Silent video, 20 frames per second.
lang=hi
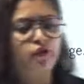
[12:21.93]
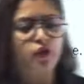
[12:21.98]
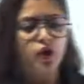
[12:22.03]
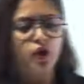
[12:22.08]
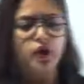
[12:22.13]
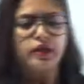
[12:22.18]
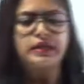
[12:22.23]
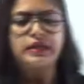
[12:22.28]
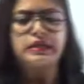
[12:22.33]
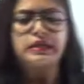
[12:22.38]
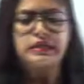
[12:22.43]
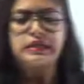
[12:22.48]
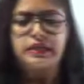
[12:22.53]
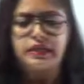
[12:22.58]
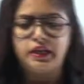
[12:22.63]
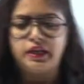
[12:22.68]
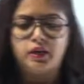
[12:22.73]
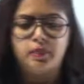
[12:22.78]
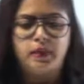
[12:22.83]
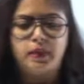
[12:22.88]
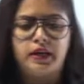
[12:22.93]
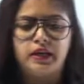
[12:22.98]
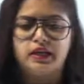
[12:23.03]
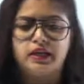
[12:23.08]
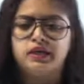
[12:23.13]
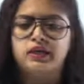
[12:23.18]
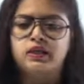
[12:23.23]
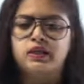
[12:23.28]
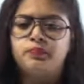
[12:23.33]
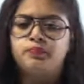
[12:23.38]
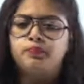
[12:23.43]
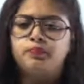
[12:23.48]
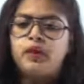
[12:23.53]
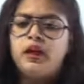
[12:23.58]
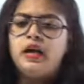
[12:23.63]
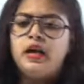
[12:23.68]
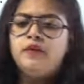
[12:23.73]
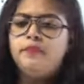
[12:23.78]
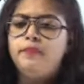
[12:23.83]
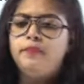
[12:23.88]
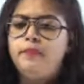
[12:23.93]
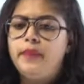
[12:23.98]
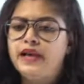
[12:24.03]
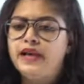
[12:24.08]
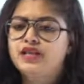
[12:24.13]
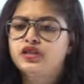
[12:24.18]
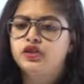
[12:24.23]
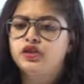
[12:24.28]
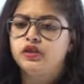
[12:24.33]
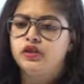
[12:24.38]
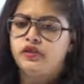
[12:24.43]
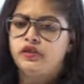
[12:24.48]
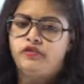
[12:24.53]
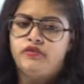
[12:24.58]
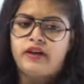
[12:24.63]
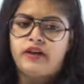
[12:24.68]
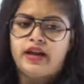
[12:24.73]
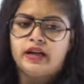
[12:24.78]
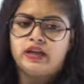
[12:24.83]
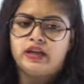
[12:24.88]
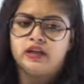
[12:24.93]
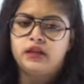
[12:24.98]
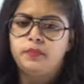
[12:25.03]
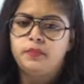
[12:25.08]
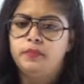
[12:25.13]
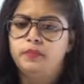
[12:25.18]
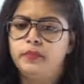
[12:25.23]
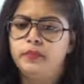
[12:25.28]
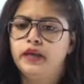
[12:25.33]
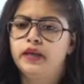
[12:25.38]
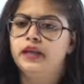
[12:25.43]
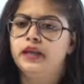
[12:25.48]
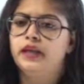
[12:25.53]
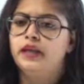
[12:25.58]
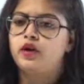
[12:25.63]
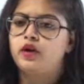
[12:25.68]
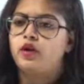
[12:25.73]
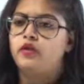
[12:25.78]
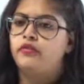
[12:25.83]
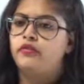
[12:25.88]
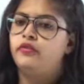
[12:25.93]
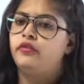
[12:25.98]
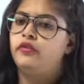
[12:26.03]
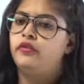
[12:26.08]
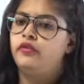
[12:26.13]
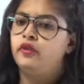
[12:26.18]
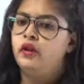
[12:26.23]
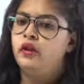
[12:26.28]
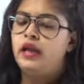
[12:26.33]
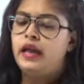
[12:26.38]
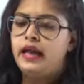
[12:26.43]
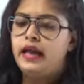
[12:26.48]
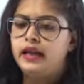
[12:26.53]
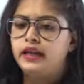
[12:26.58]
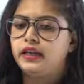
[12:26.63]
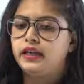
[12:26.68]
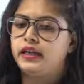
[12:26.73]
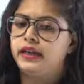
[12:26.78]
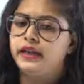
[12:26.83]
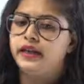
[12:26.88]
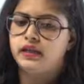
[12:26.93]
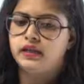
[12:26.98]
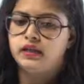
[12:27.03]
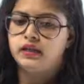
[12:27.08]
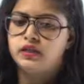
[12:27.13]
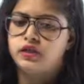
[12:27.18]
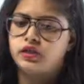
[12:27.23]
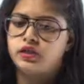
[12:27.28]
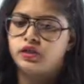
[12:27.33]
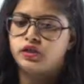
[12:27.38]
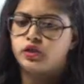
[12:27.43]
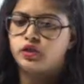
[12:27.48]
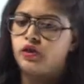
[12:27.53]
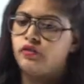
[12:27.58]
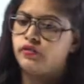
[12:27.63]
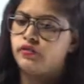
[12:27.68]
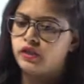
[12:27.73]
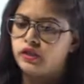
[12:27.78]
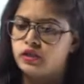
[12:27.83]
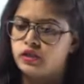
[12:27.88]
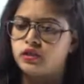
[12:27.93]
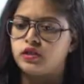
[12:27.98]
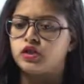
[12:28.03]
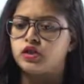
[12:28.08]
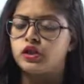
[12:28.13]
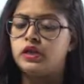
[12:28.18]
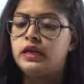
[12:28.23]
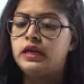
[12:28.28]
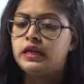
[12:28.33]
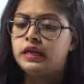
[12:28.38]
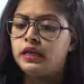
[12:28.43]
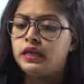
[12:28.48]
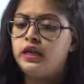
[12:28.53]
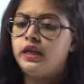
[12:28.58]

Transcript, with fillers: फॉलोइंग स्टेटमेंट्स बेस्ट रिफ्लेक्ट द मीनिंग ऑफ एंड करेक्टरिस्टिक्स ऑफ रिसर्च कि